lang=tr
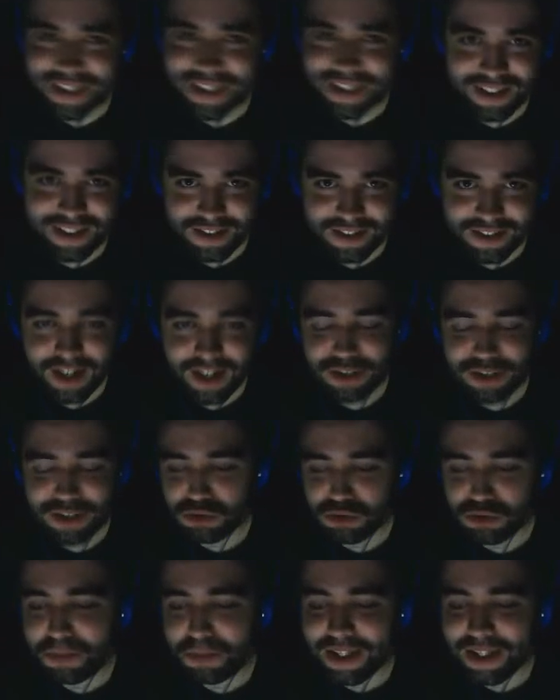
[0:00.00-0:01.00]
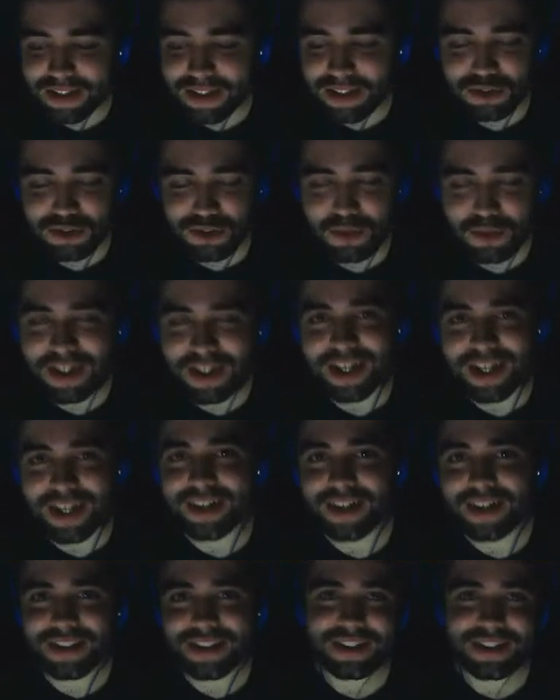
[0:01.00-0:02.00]
Aynen Su Pelerini Şövalye'ye 6
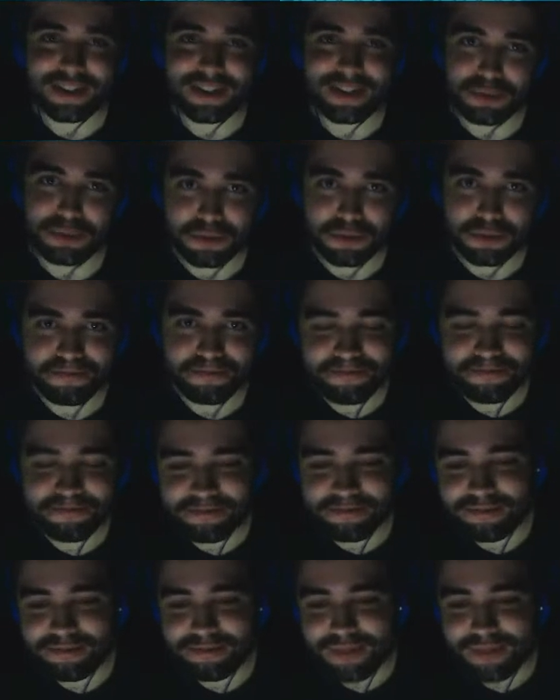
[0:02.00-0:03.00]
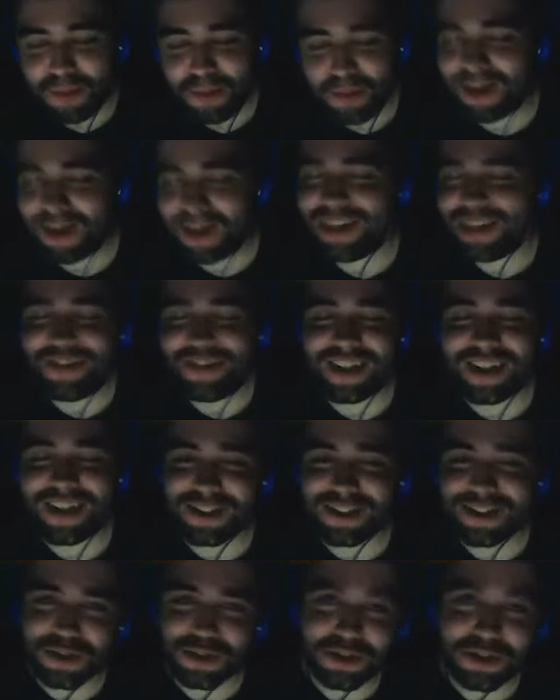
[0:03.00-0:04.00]
yıldız yapıyor. Bana ne faydası
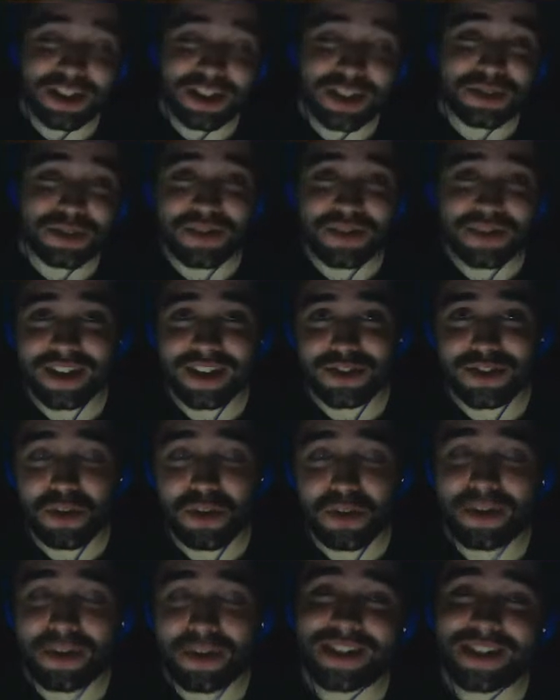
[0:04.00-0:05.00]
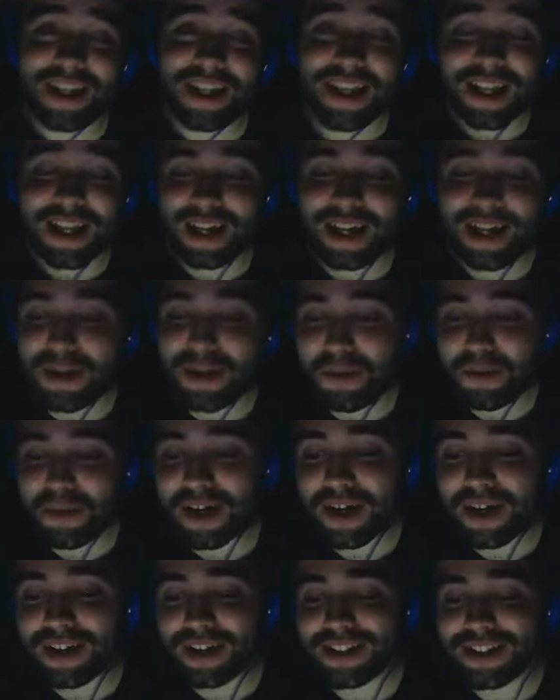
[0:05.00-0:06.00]
oldu? Hiçbir faydası olmadı. Ne ilerlememe
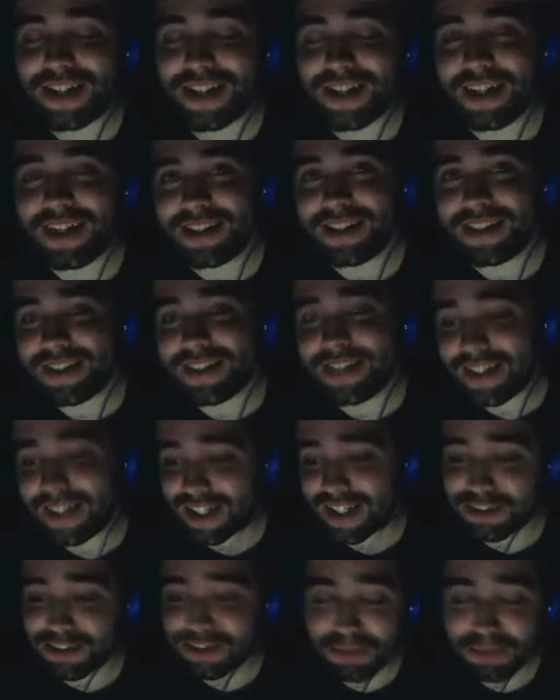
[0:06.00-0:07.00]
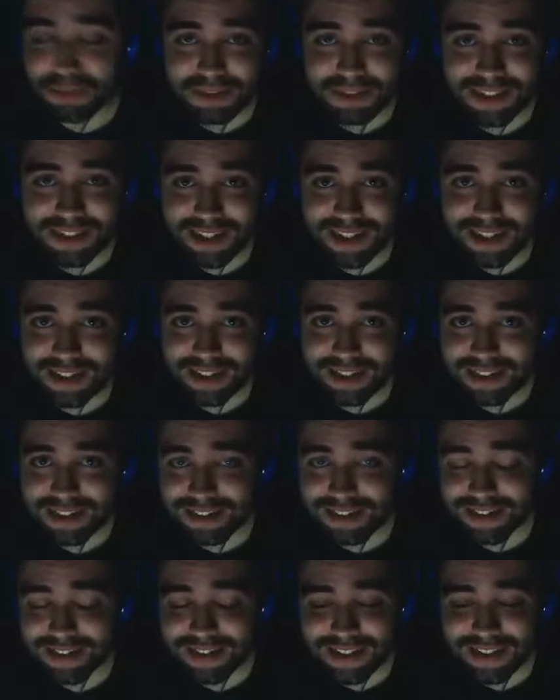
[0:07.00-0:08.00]
katkı sağladı, ne gelişmemi hızlandırdı
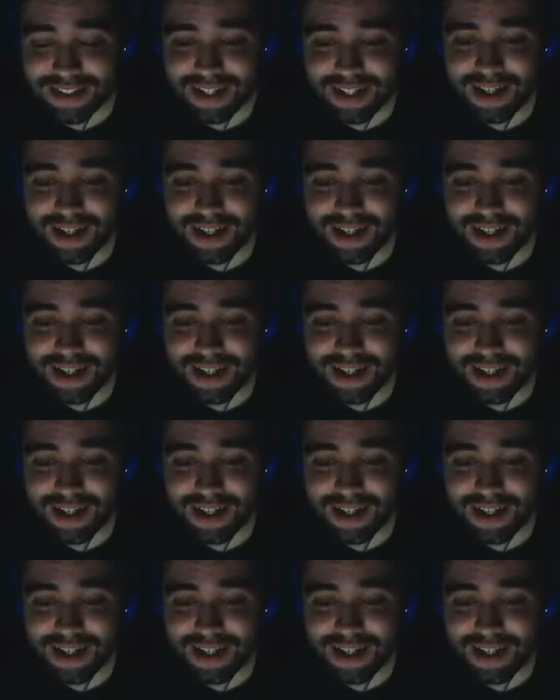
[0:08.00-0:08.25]
vesaire.